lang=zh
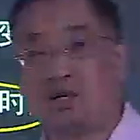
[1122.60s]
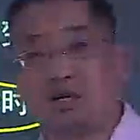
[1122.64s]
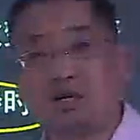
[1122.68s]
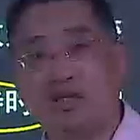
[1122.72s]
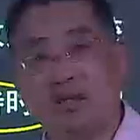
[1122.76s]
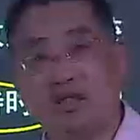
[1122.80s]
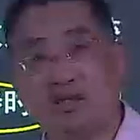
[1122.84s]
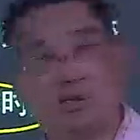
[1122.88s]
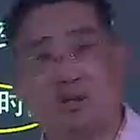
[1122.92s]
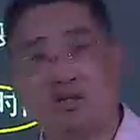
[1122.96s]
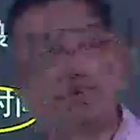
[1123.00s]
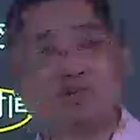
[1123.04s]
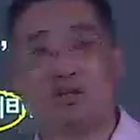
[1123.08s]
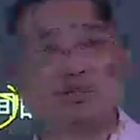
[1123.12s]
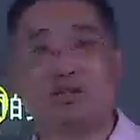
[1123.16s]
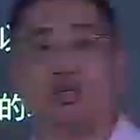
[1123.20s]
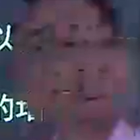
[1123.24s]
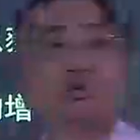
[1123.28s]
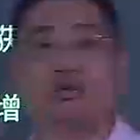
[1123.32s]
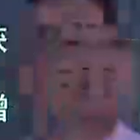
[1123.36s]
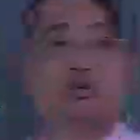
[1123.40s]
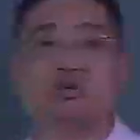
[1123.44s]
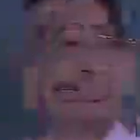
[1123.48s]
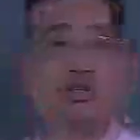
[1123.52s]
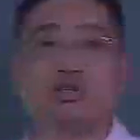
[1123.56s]
整你的优先级，
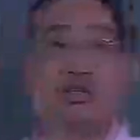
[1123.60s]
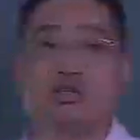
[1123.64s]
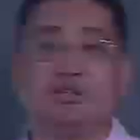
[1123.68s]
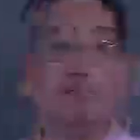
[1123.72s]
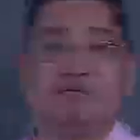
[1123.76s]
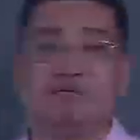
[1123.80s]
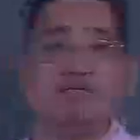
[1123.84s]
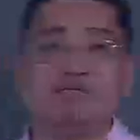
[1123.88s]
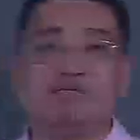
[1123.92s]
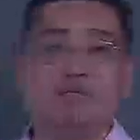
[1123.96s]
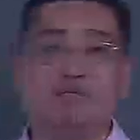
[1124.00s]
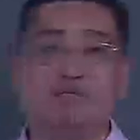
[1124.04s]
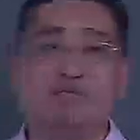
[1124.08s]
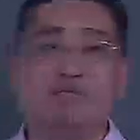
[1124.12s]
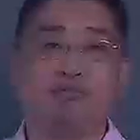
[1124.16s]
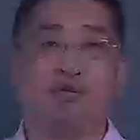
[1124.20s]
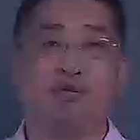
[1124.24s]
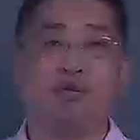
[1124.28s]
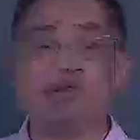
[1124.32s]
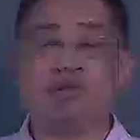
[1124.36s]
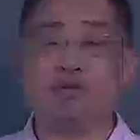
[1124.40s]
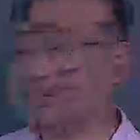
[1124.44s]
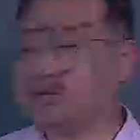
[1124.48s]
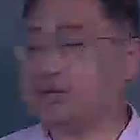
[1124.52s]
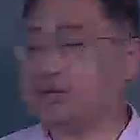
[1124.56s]
那么这样呢可以